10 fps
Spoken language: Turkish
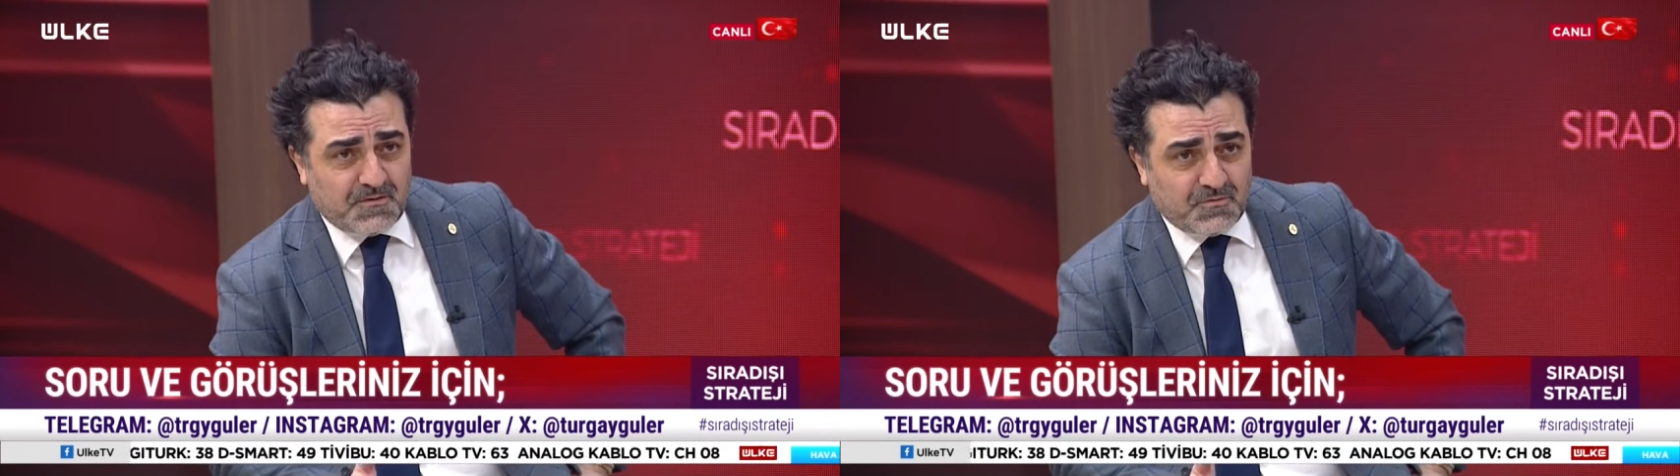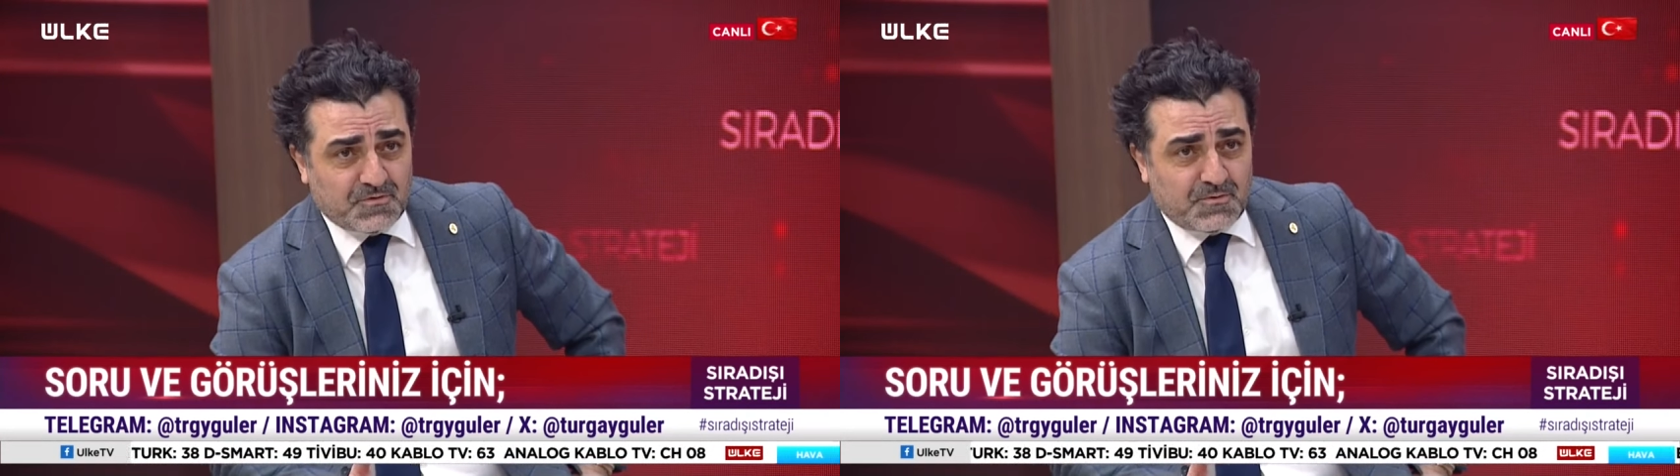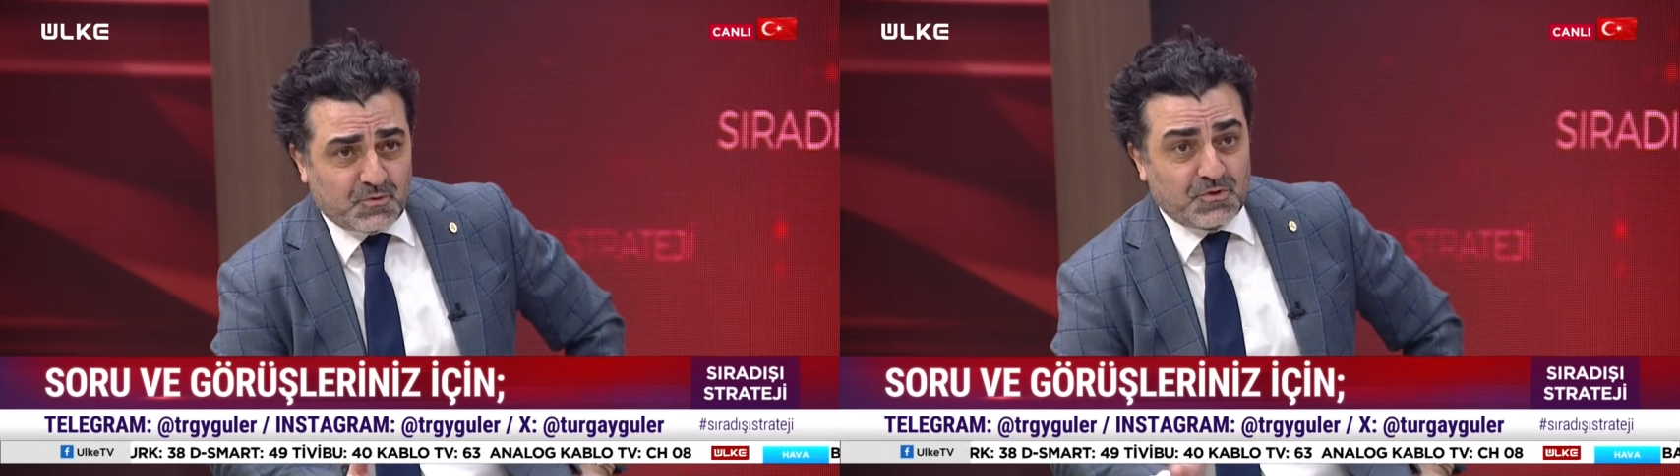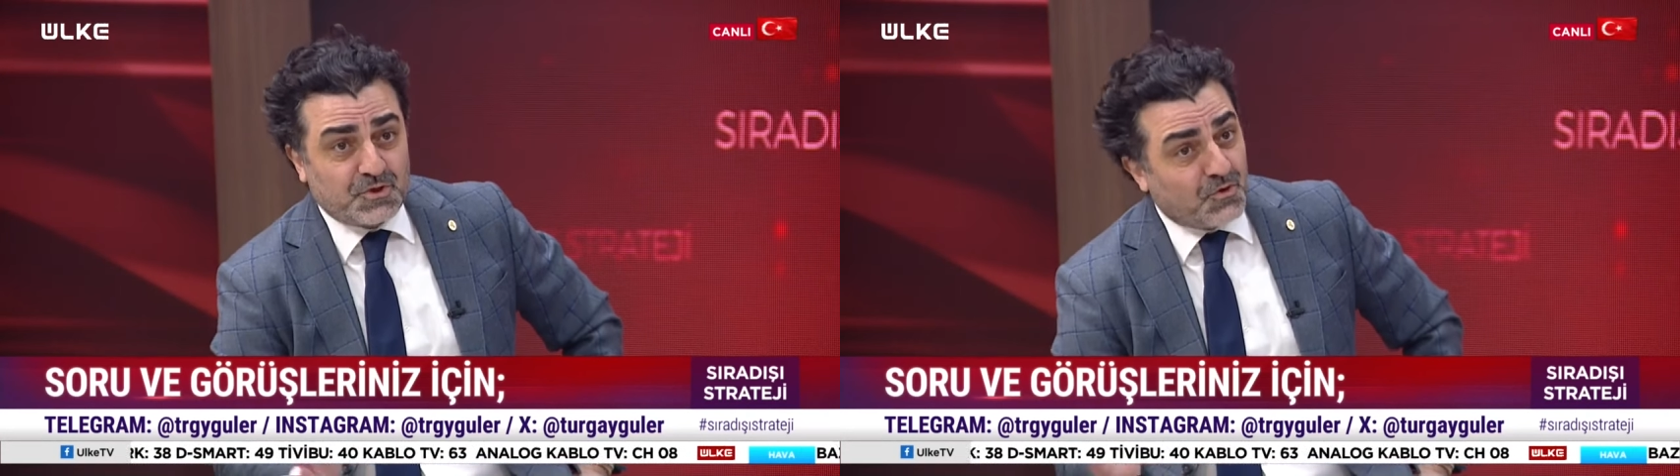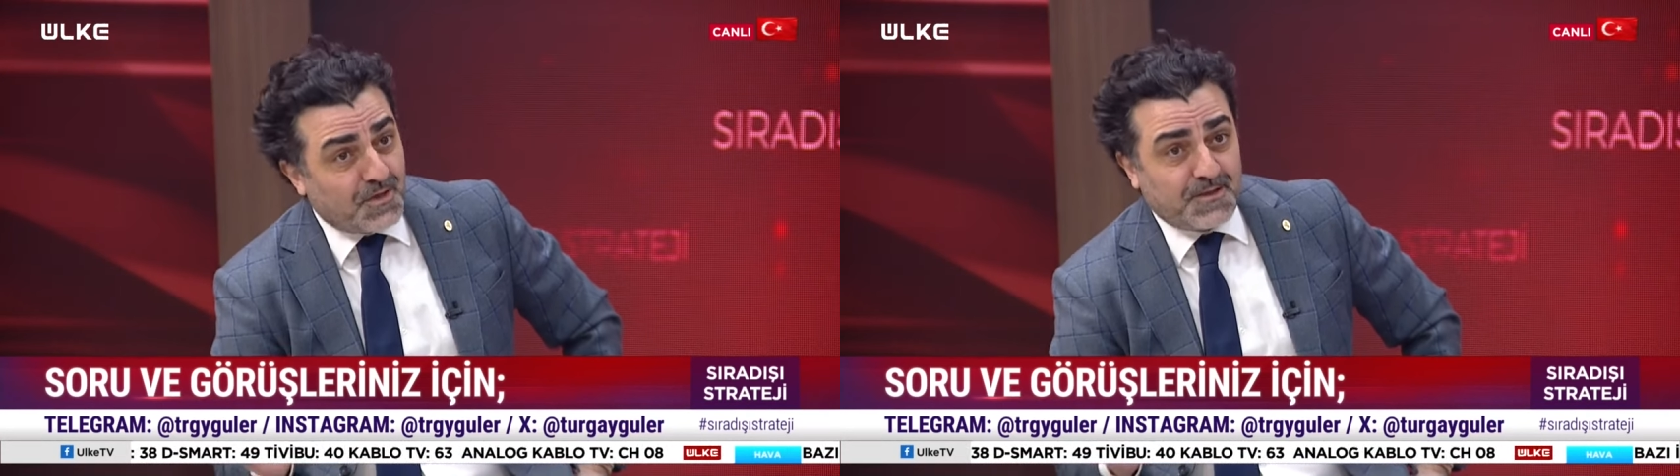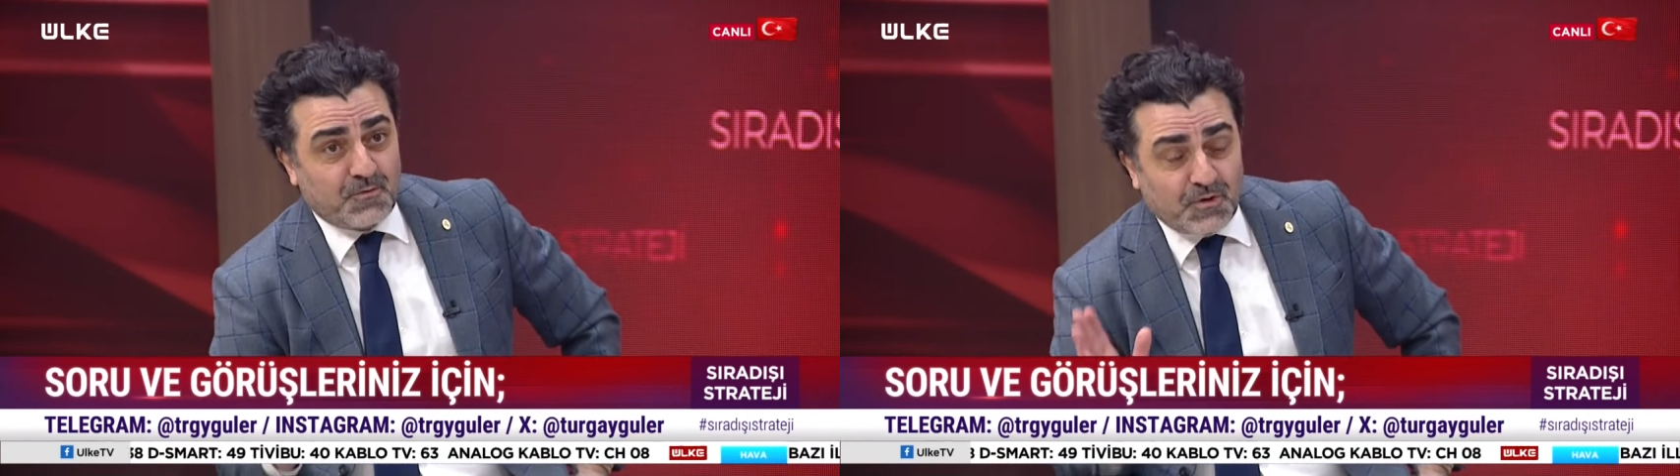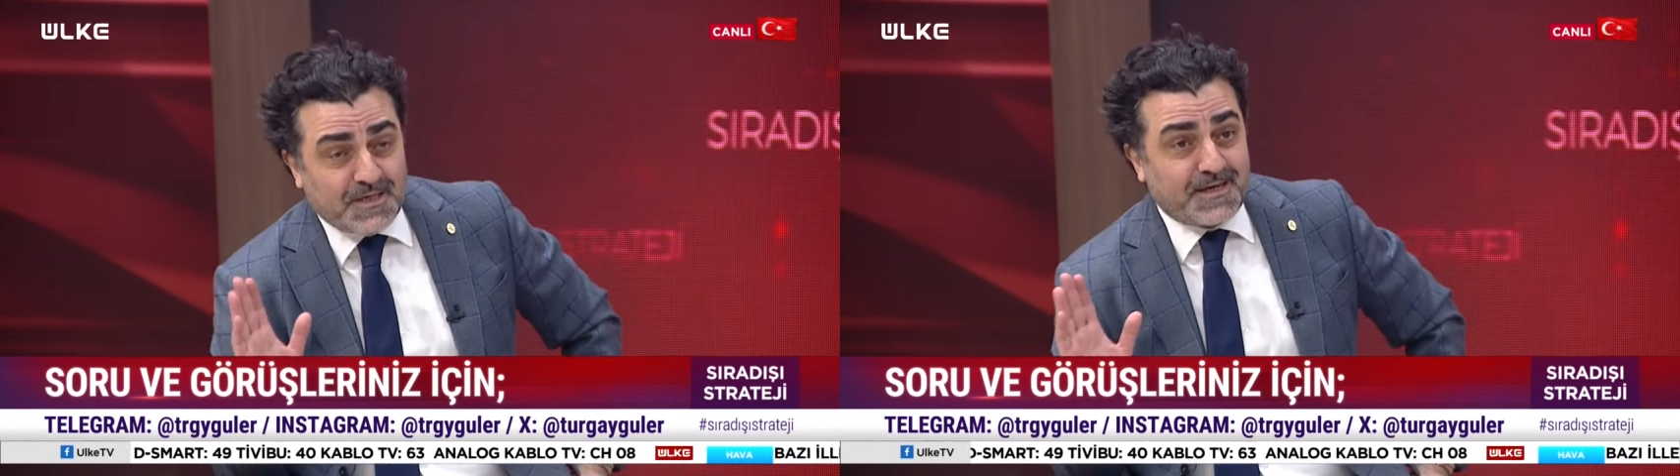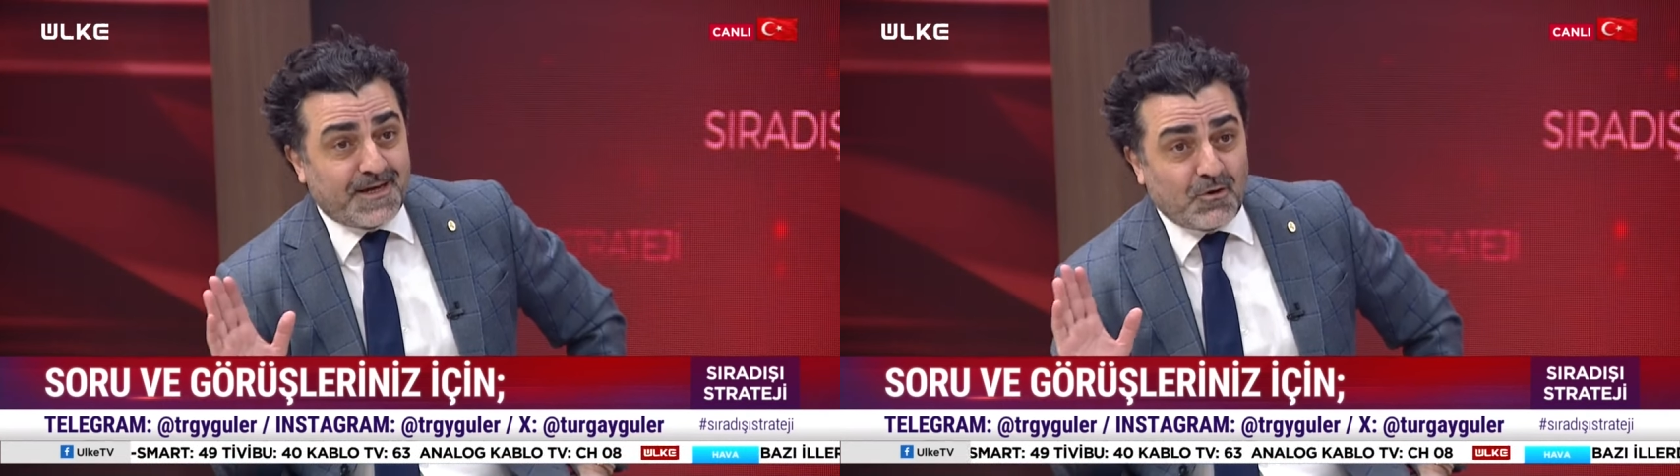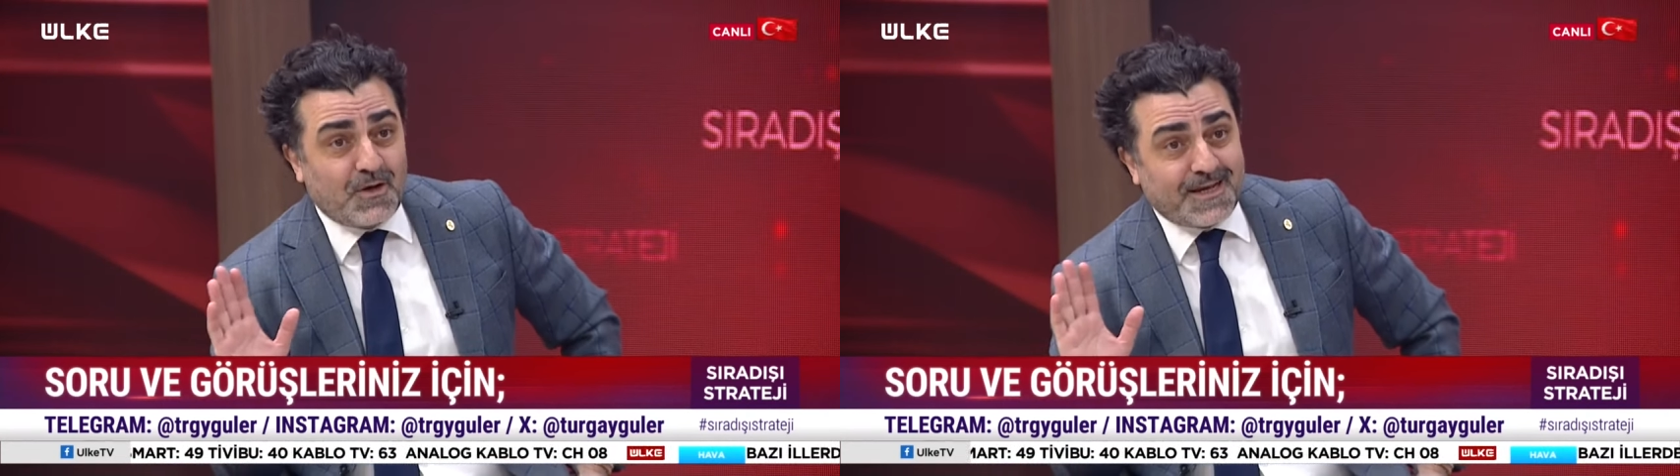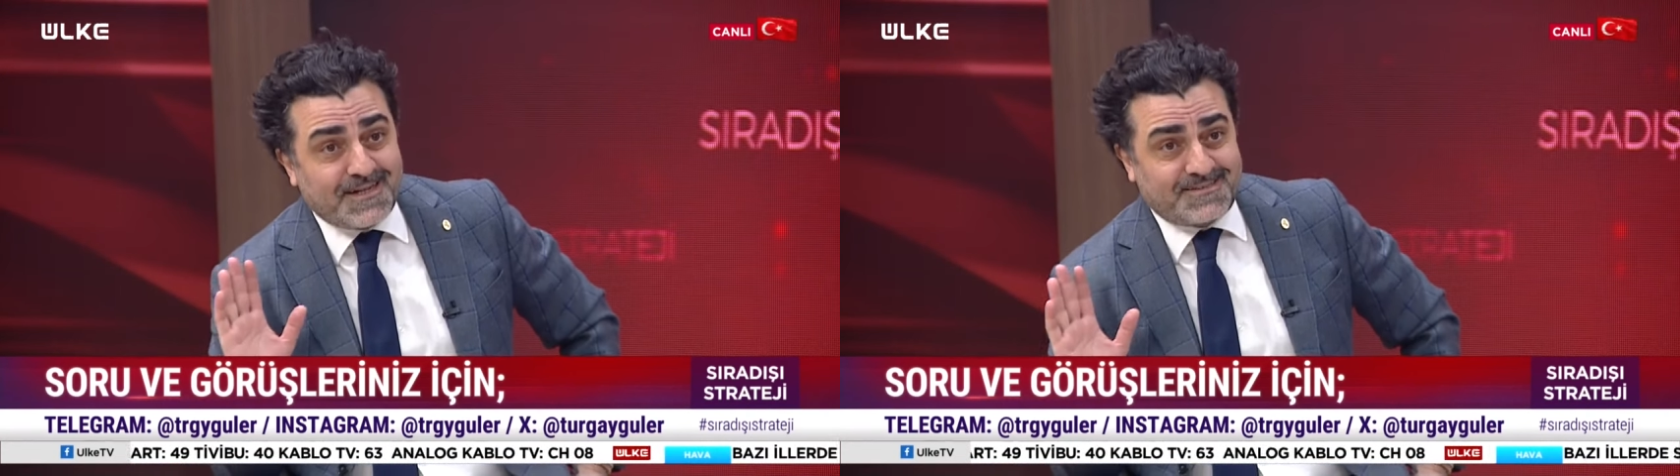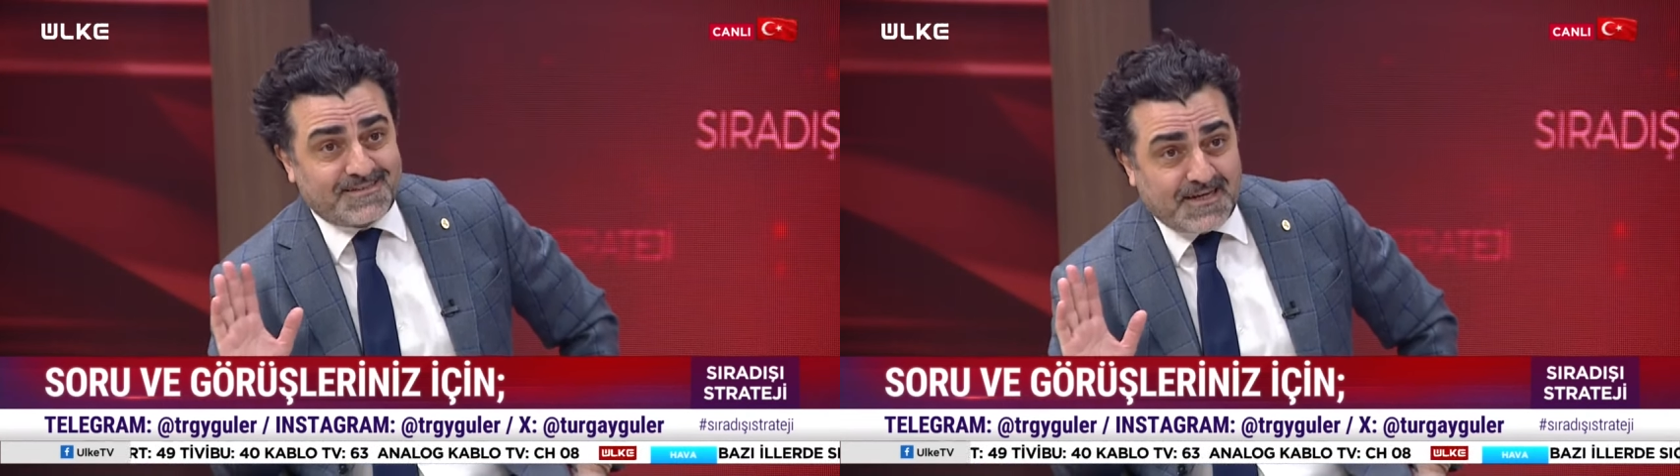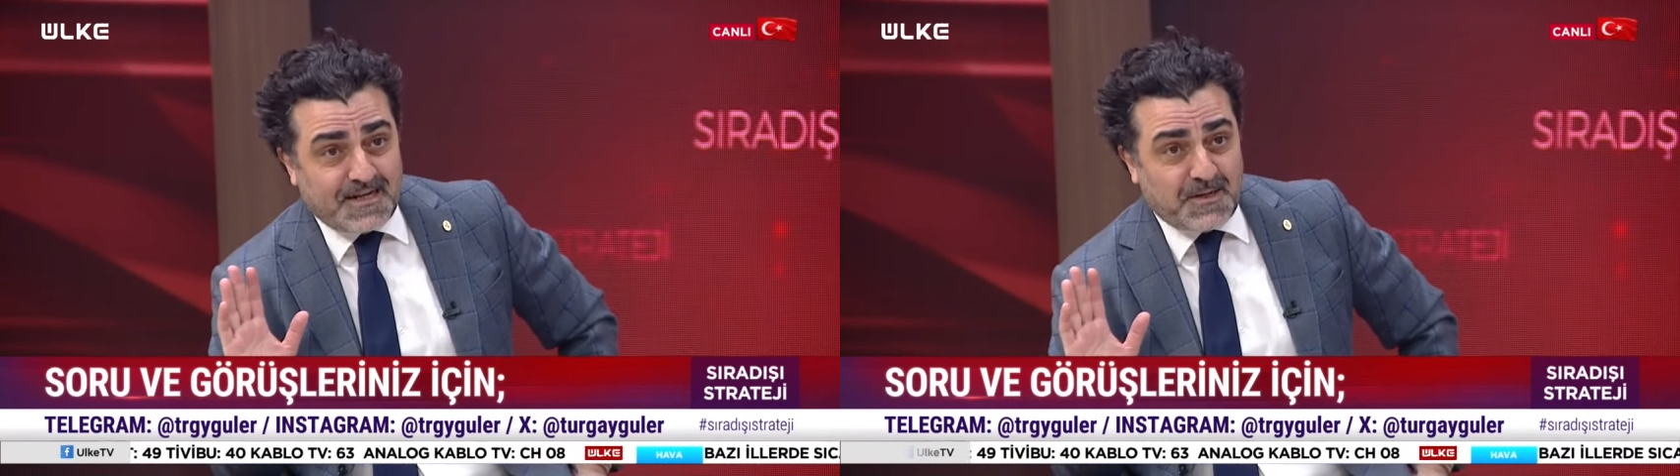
O zaman o iş öyleydi. O hikaye öyle gelişti. Öyle gelişti.